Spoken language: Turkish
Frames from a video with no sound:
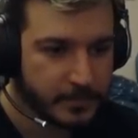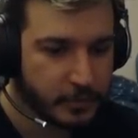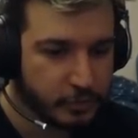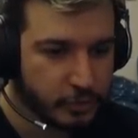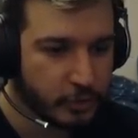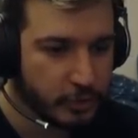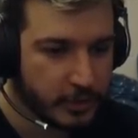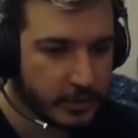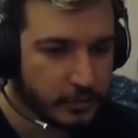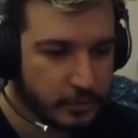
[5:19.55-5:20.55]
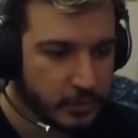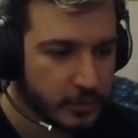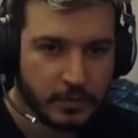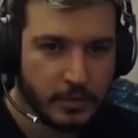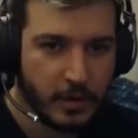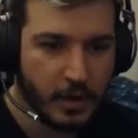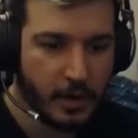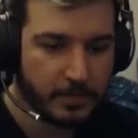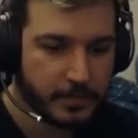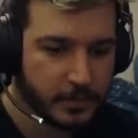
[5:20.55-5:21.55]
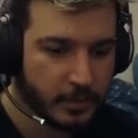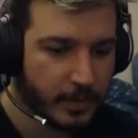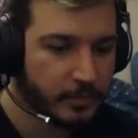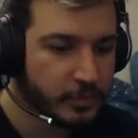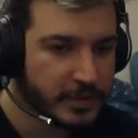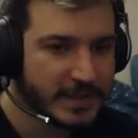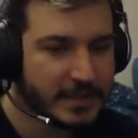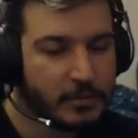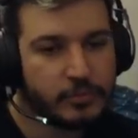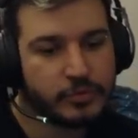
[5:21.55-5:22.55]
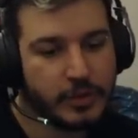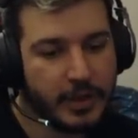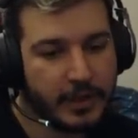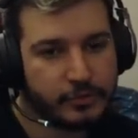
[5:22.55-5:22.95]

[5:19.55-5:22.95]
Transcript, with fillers: Kurt öldür onları. Kurt. Hop. Bro ben bunu kesemem ultiyle ya.